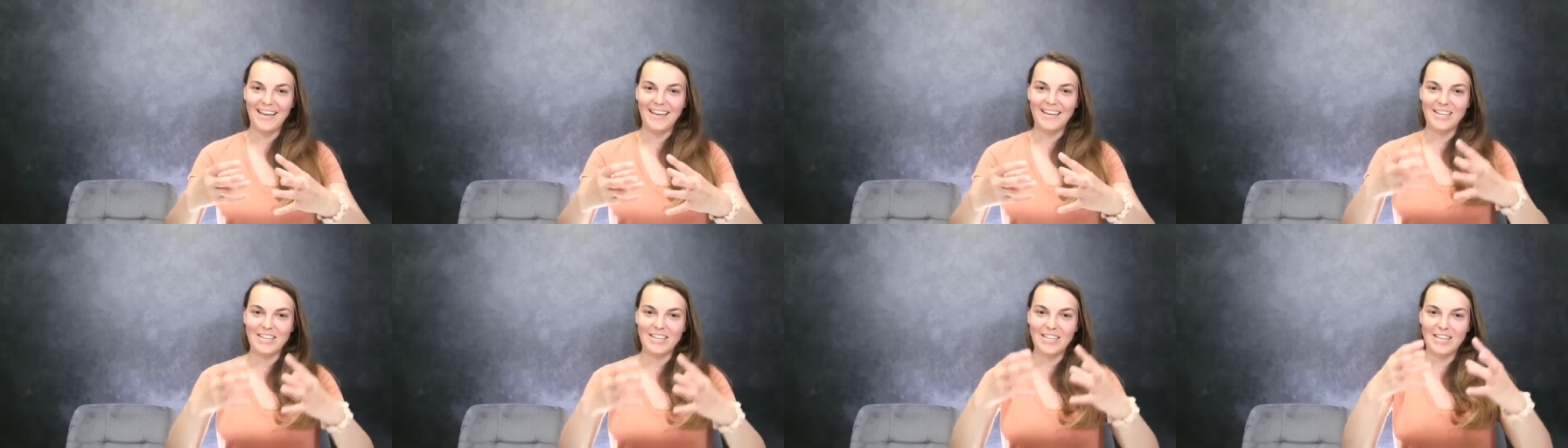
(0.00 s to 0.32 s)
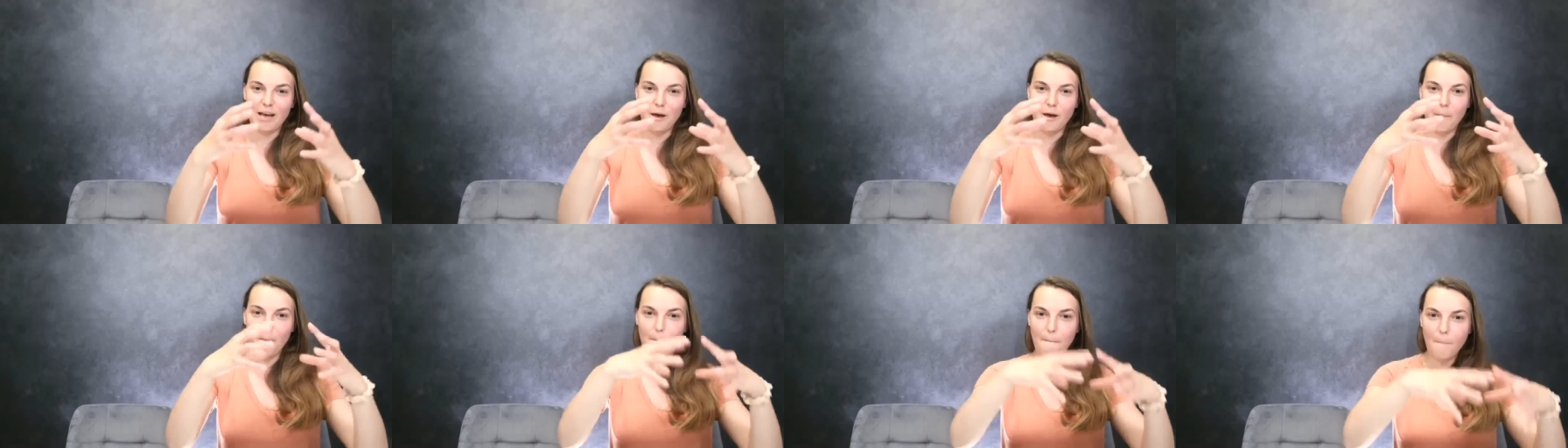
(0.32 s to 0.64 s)
że
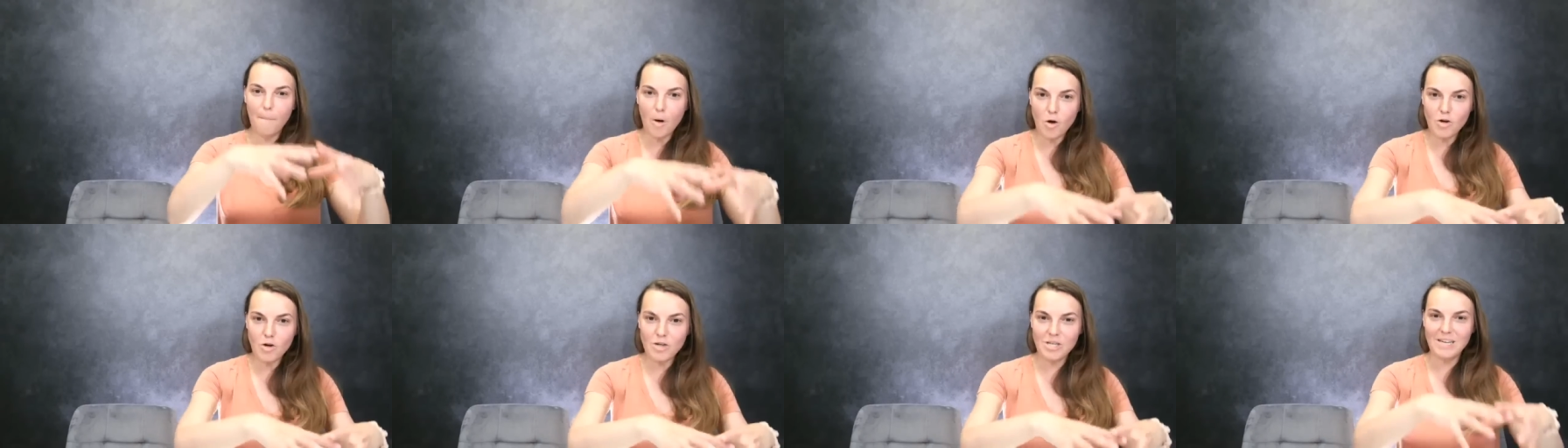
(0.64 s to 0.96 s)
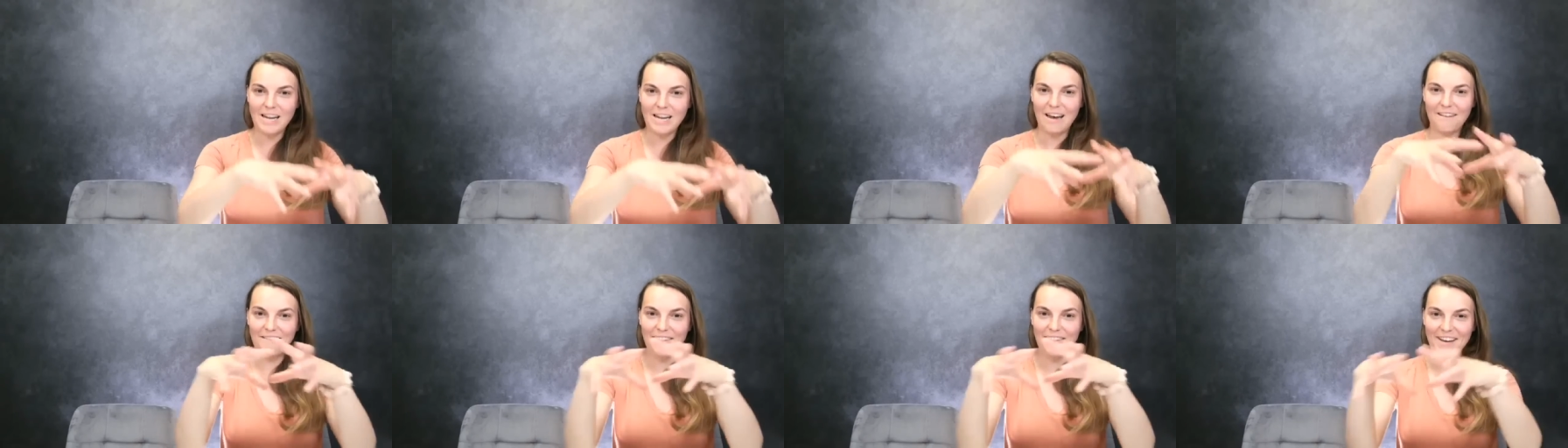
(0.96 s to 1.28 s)

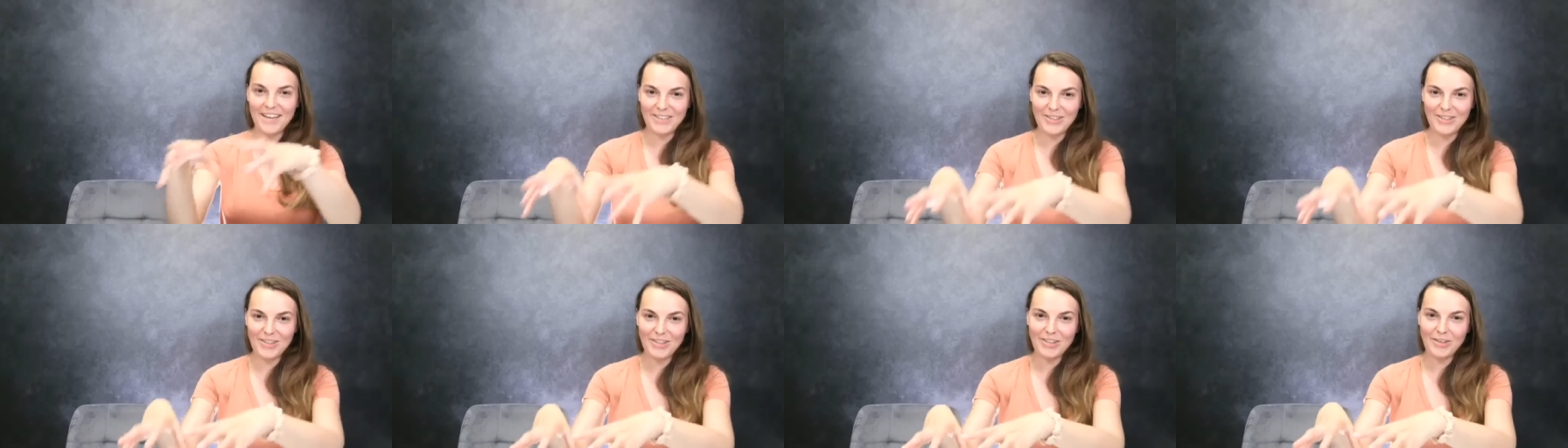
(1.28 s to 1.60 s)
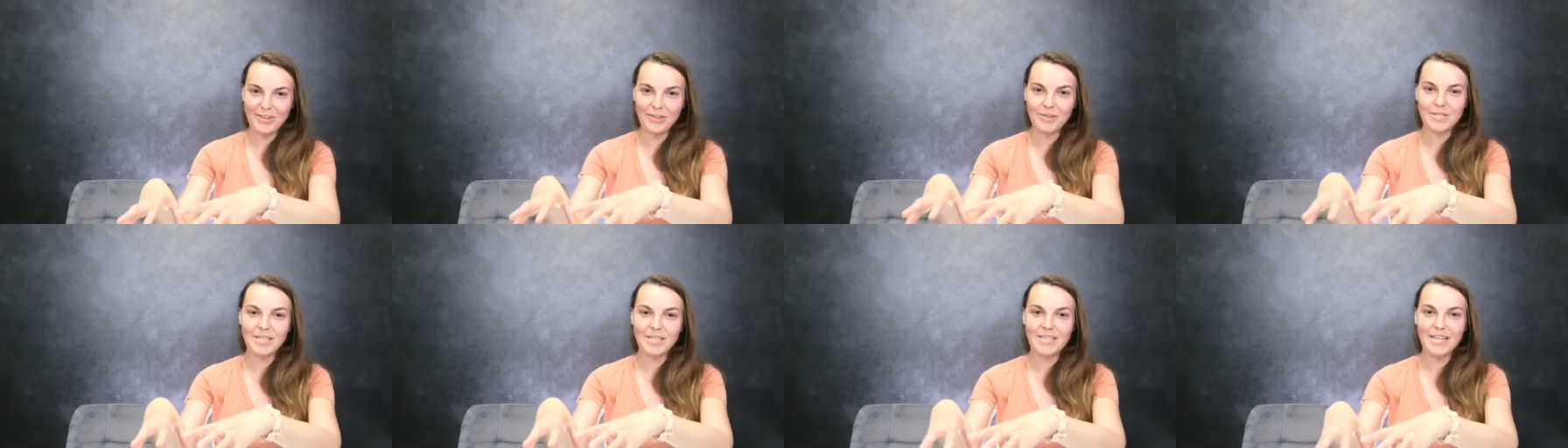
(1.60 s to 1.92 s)
można wejść do
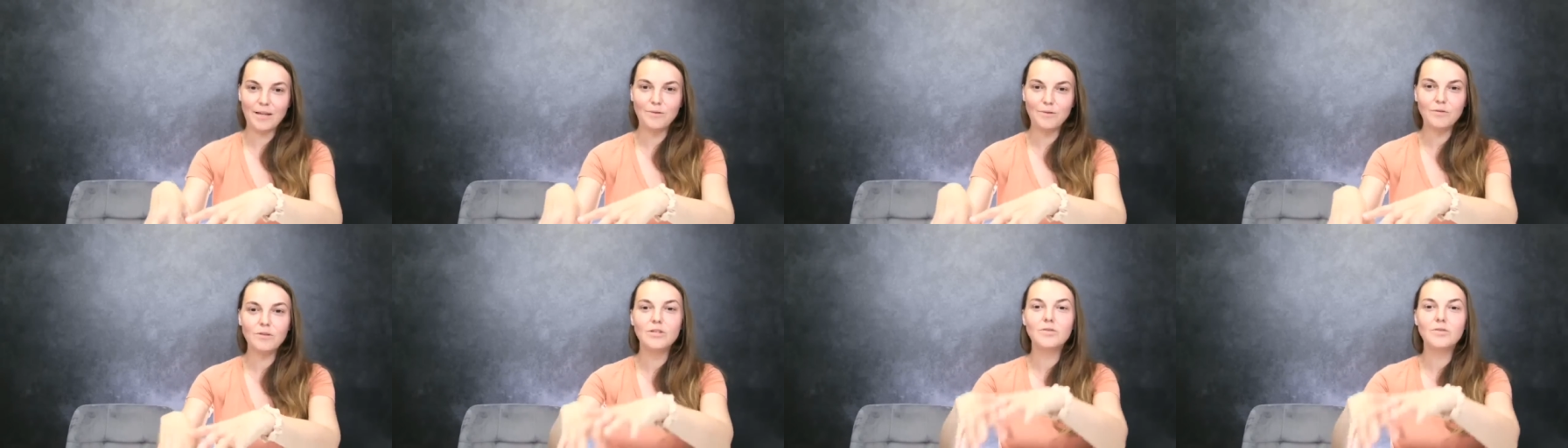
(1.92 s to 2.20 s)
tego stanu,